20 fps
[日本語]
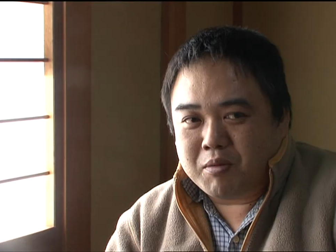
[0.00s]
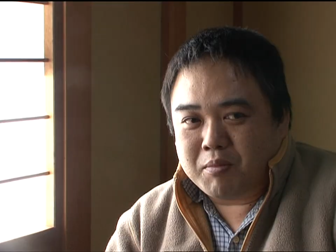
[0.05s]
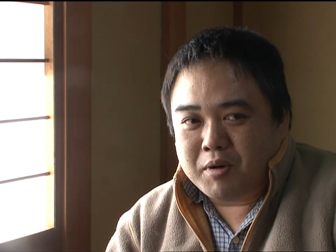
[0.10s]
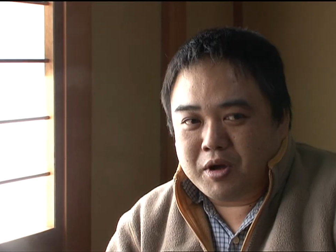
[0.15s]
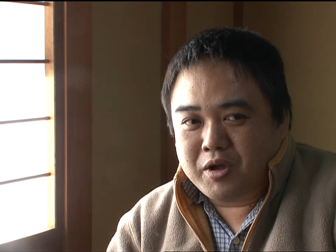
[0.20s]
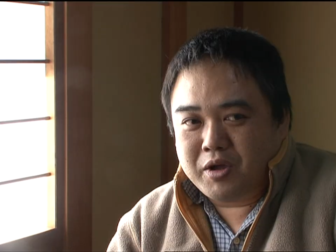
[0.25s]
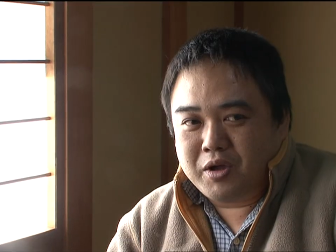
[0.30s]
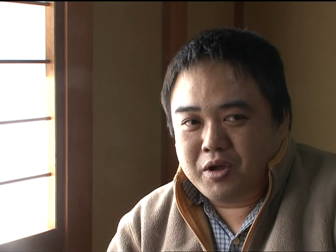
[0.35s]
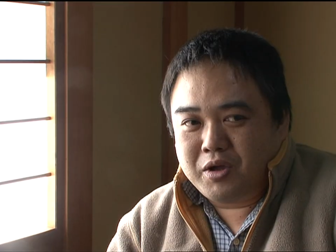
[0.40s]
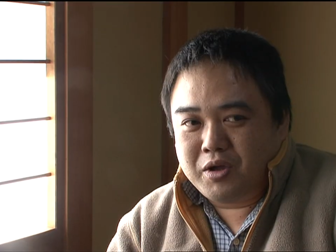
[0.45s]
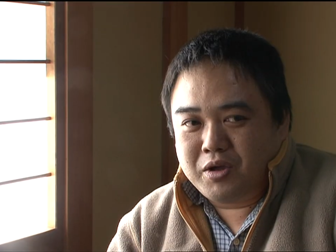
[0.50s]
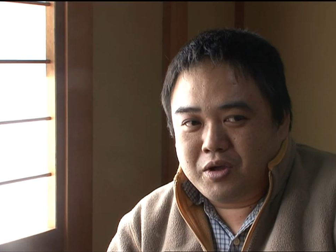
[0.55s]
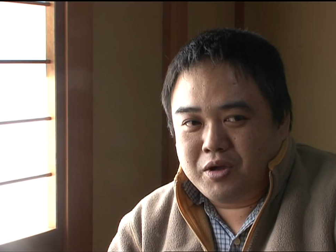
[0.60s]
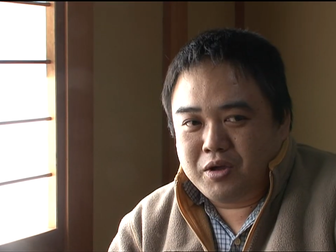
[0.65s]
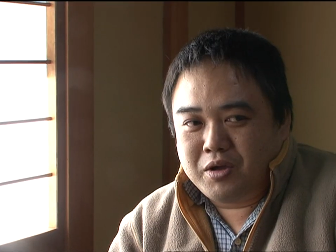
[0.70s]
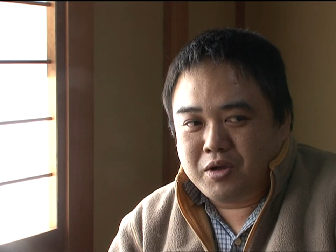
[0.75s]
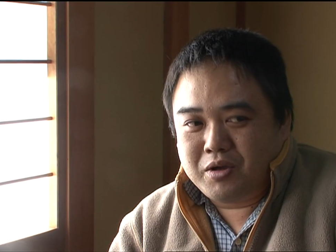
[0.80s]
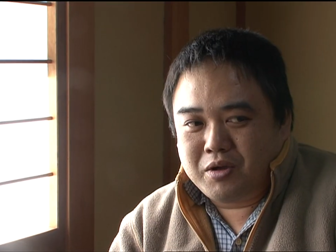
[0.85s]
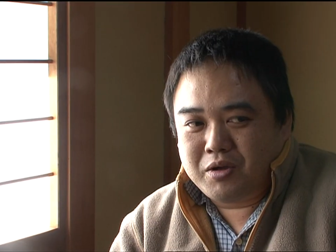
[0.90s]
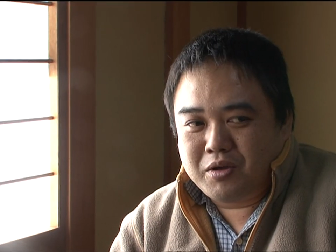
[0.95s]
名
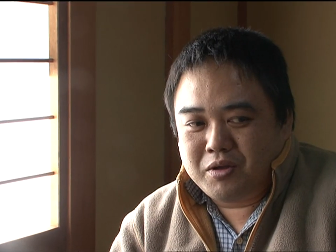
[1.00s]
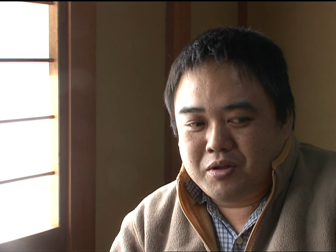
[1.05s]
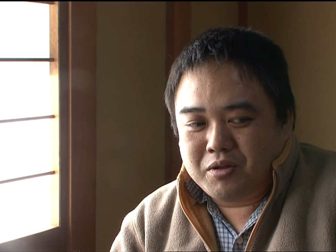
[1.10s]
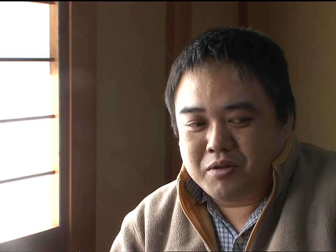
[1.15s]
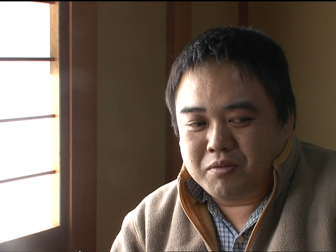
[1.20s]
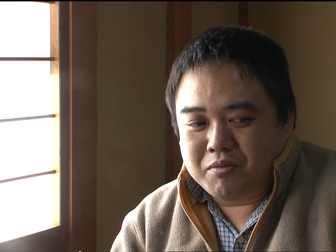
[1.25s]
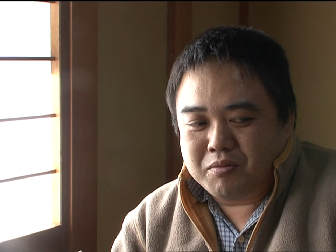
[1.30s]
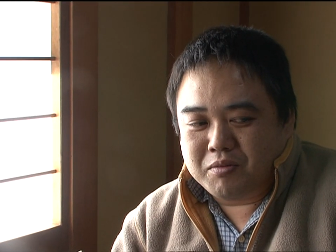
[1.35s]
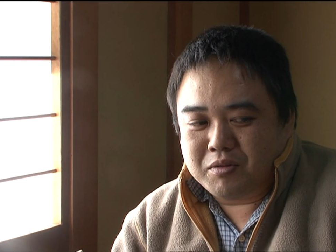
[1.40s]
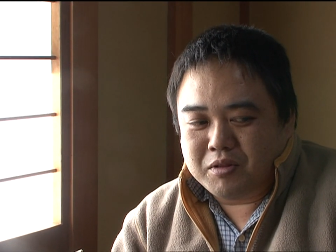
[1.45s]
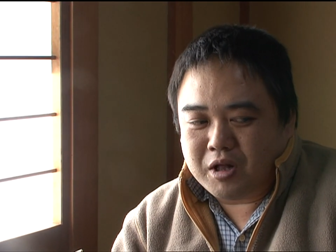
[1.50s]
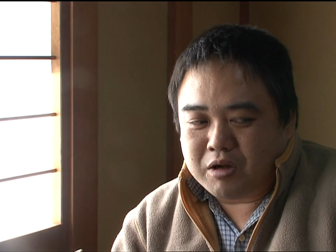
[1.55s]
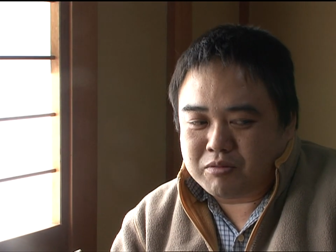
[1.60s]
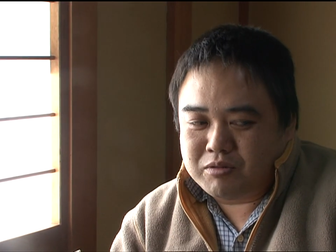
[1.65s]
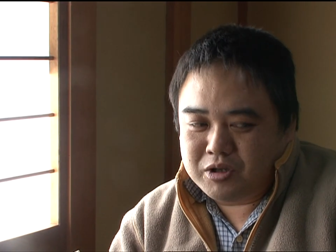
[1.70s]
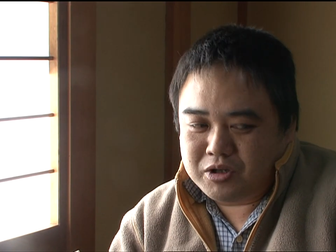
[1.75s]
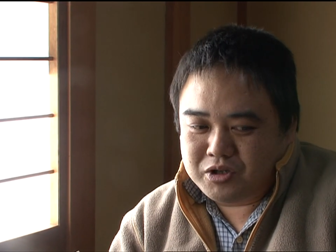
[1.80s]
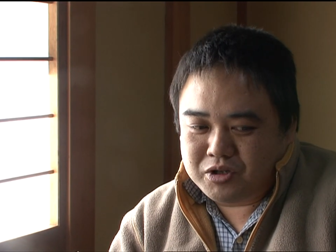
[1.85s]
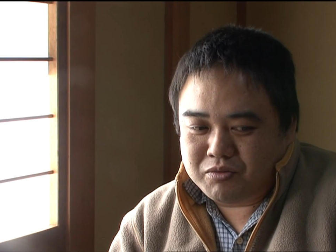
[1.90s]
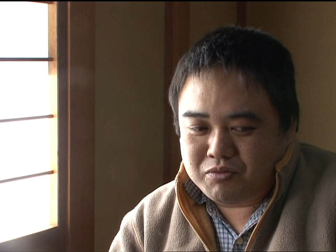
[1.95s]
前なく
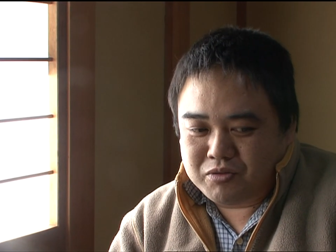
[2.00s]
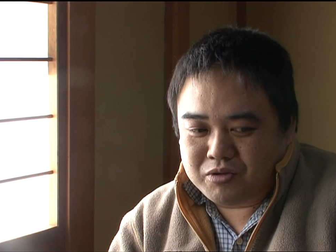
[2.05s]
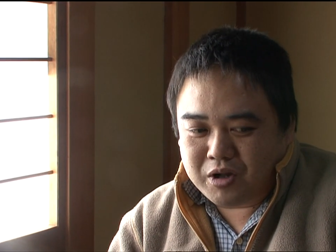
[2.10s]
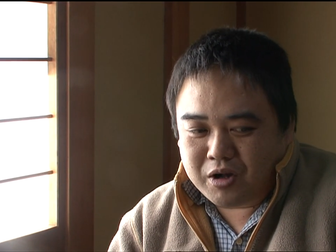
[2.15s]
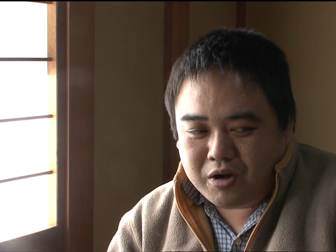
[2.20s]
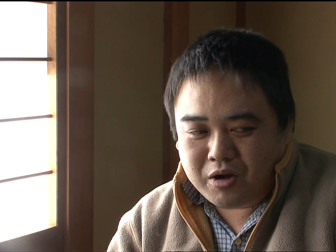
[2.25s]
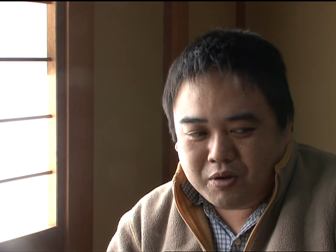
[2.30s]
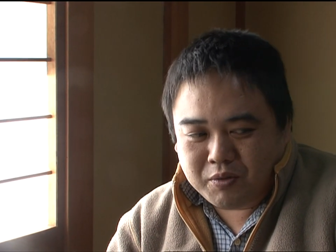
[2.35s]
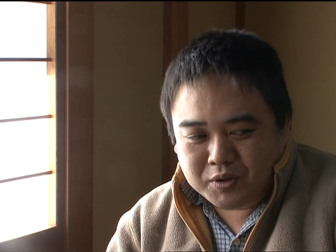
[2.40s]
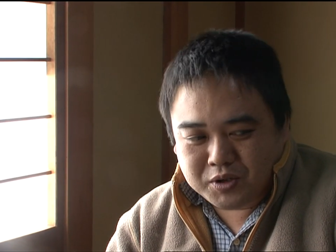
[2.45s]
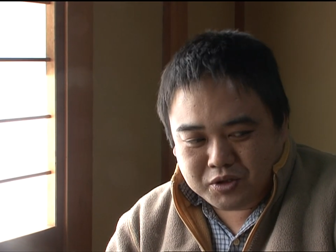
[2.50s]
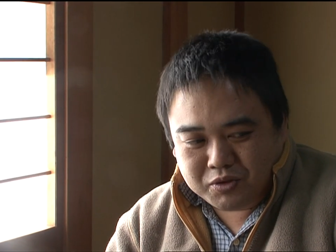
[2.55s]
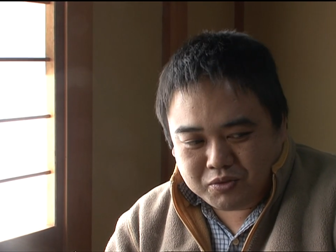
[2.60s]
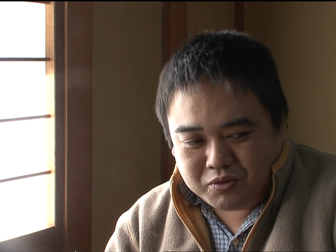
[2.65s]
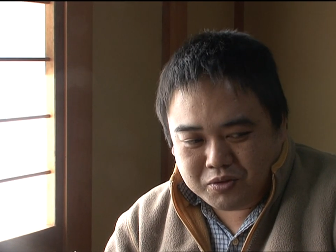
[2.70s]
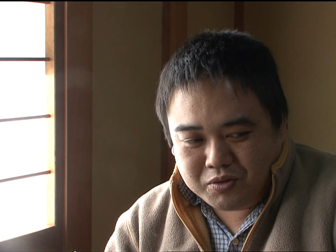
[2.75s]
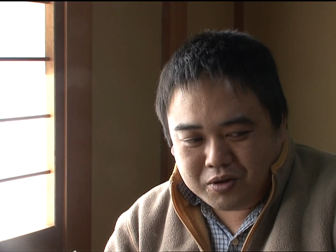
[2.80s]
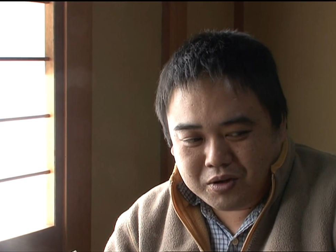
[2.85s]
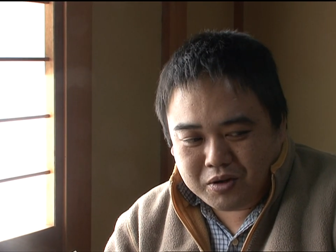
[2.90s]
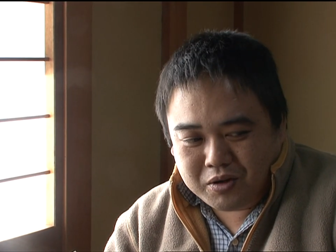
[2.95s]
なっちゃうっていうか変わっちゃうっ
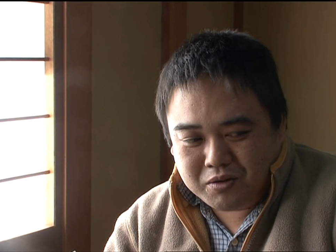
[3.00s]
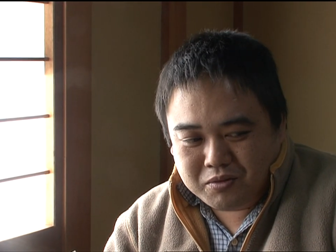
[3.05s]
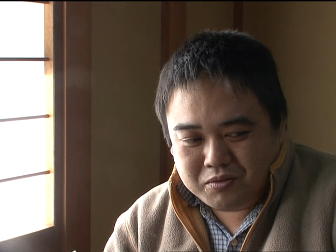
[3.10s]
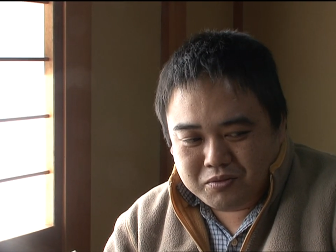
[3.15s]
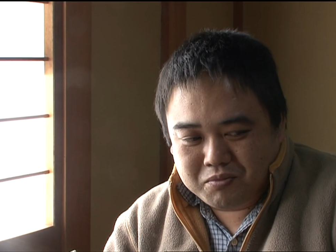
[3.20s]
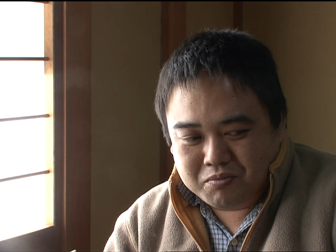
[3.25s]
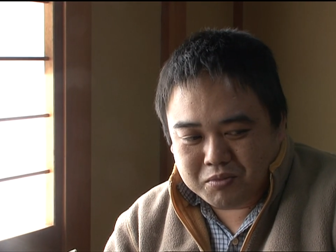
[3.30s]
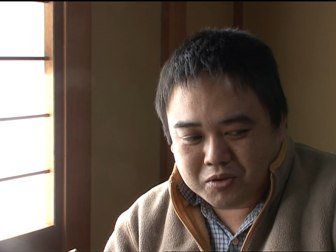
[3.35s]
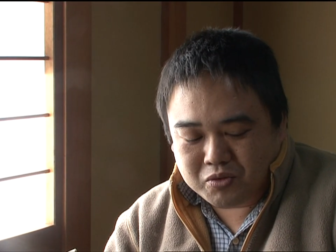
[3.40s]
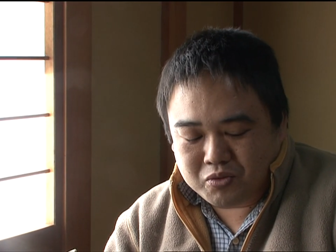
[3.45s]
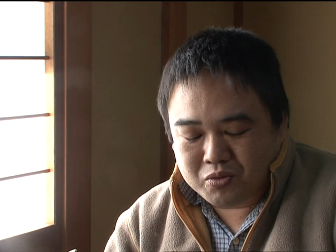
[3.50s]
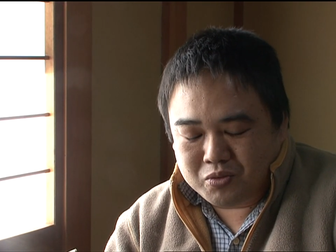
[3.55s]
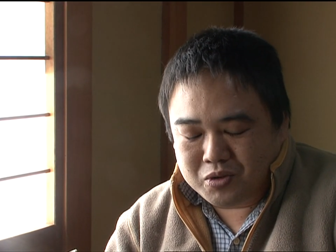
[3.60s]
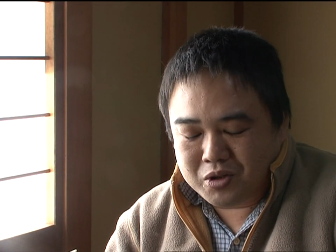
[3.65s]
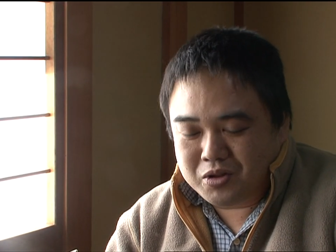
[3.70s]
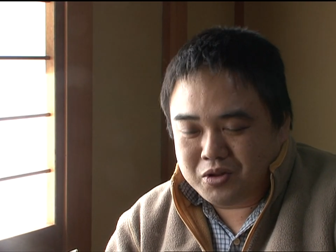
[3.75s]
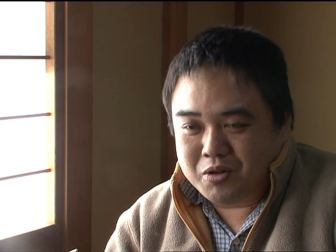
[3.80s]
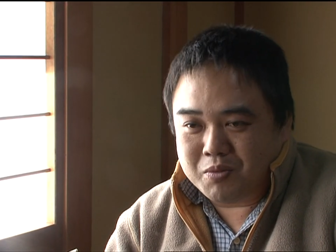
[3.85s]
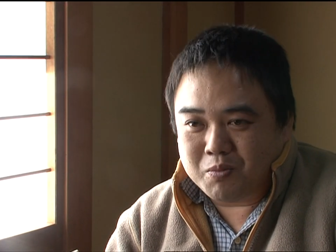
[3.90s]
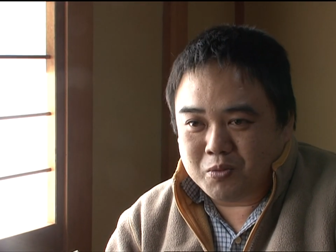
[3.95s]
ていうかまあそう
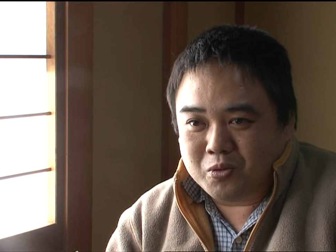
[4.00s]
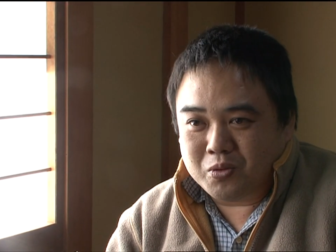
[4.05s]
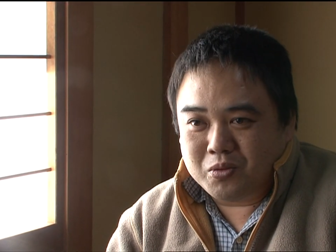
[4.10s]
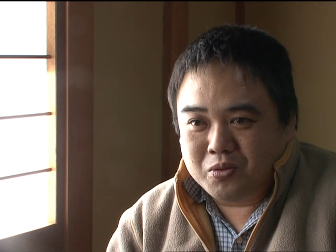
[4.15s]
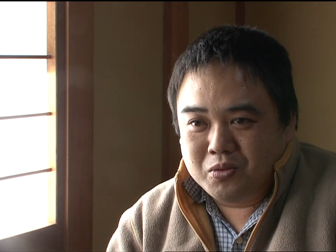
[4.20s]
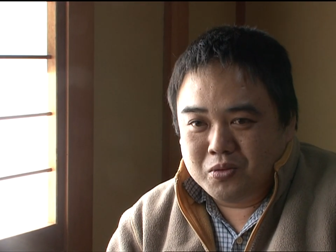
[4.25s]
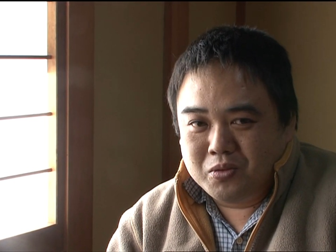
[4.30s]
なっても